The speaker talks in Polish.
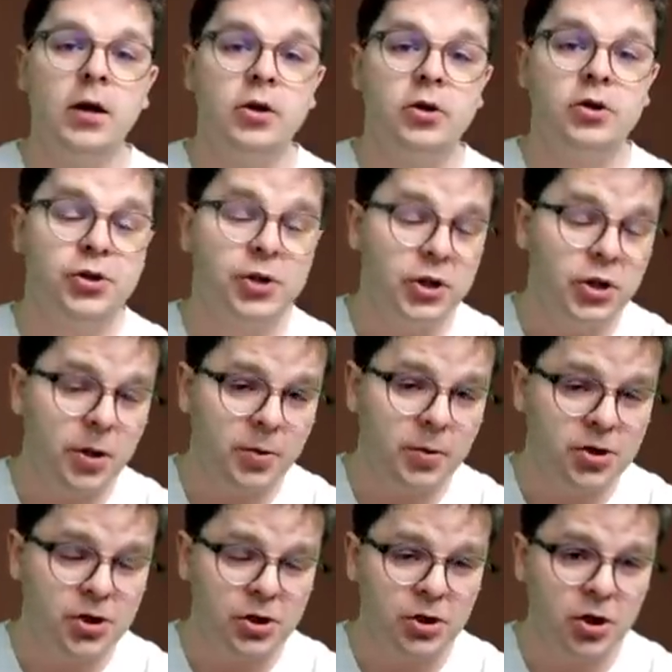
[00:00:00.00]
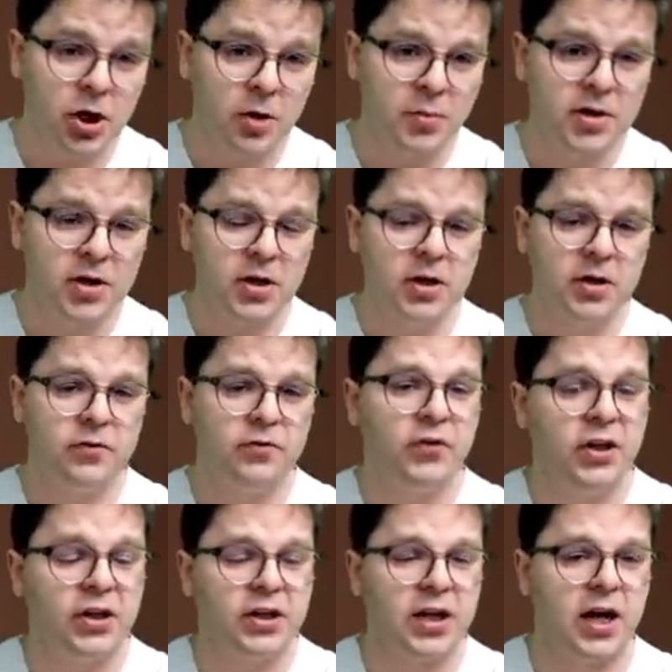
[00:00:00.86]
Dzień dobry, dzień dobry,
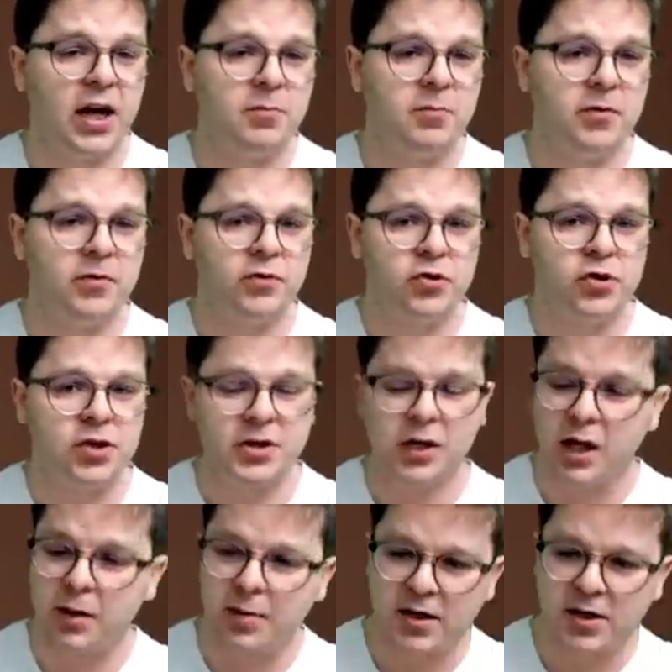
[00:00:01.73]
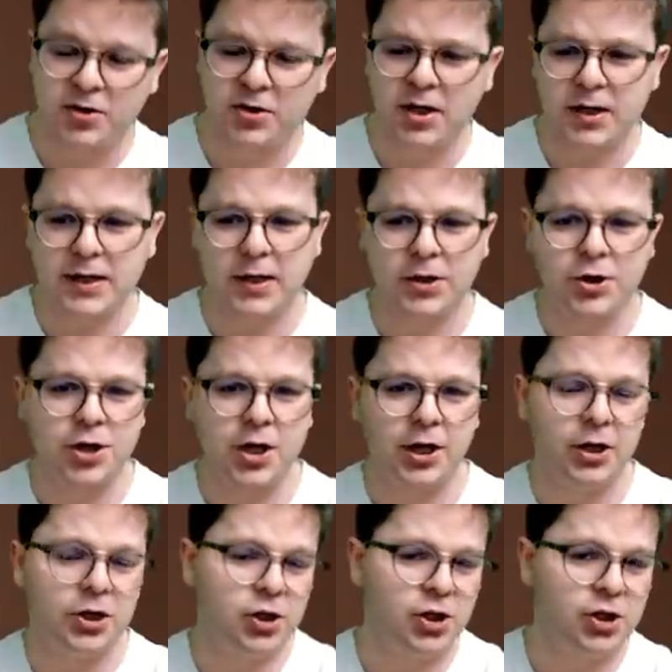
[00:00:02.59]
witam wszystkich bardzo
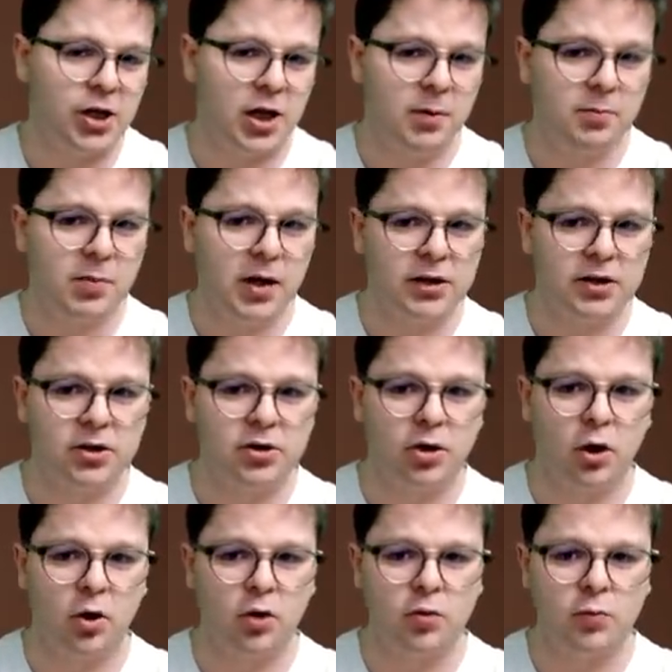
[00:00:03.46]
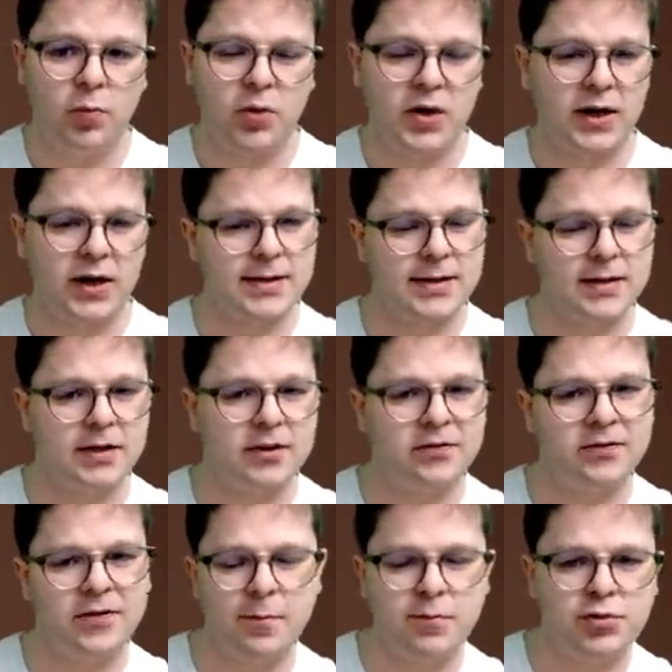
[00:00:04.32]
serdecznie i dzisiaj będą pokazane
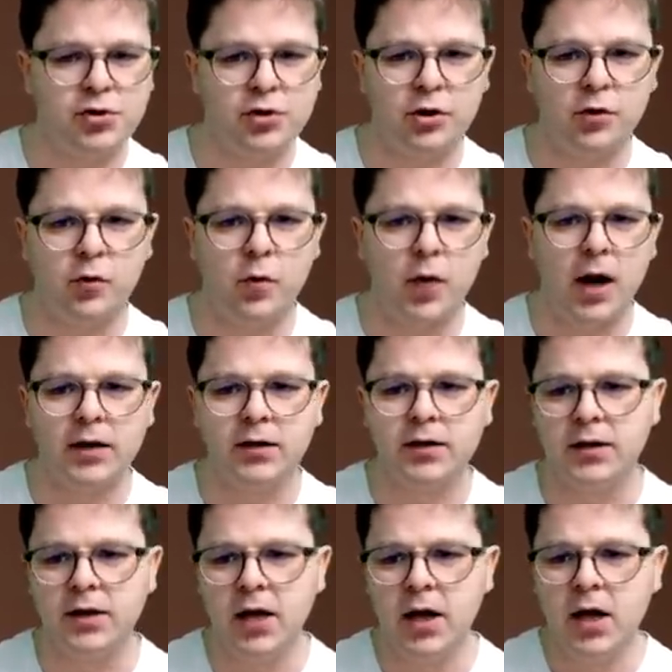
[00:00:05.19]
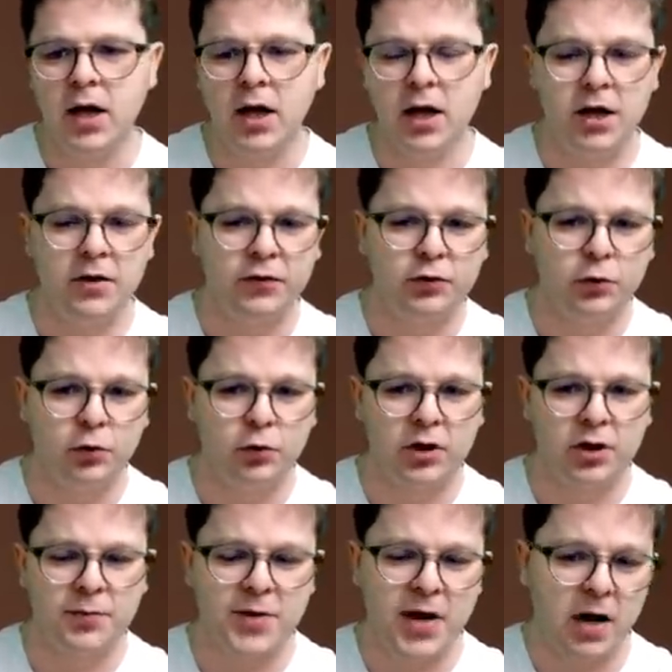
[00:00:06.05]
dwa przykłady, e, w
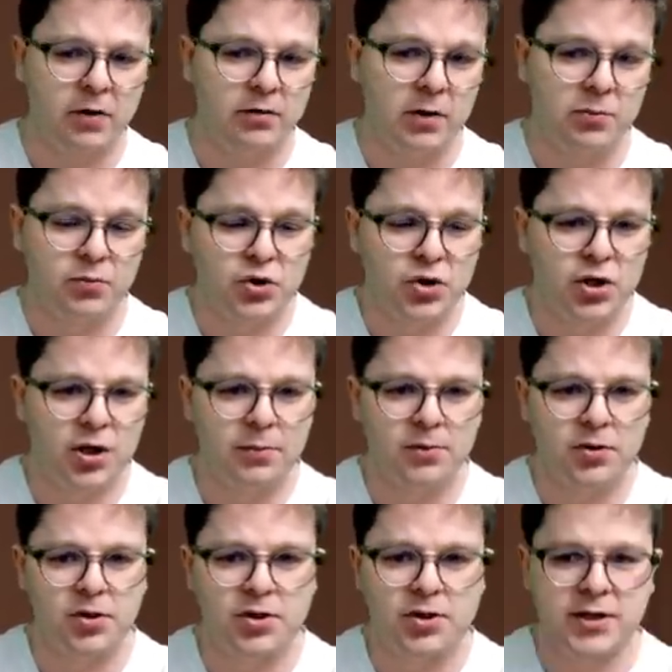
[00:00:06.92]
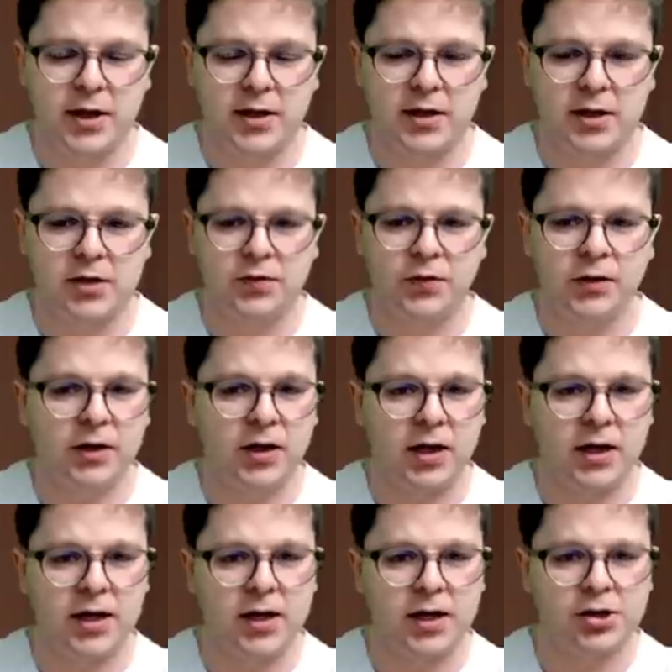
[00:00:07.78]
których miałem przyjemność zagrać w
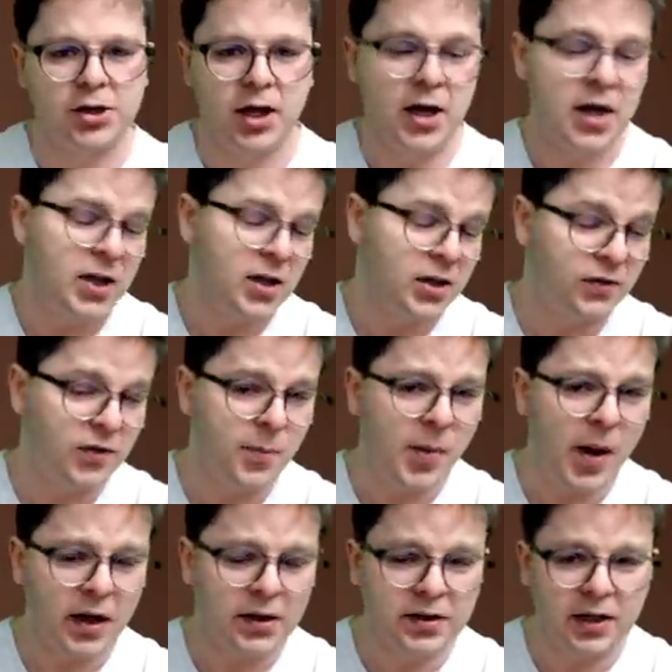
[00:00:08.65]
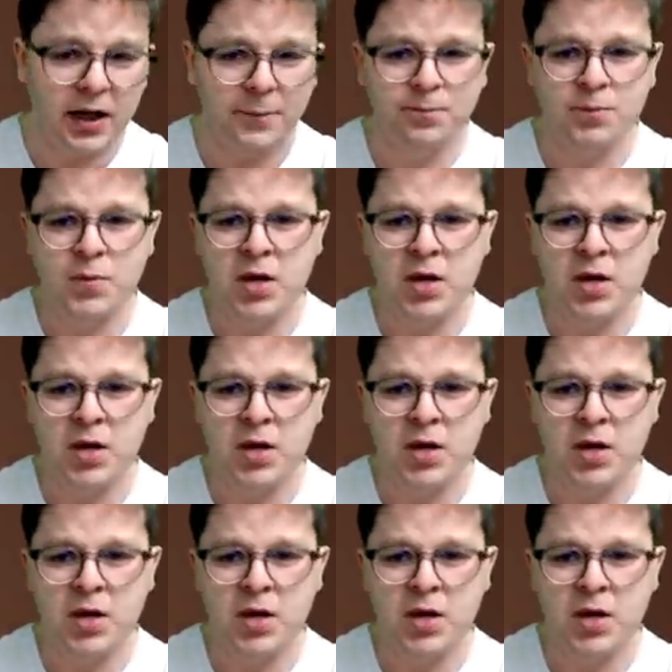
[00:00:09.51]
internecie dwie partie.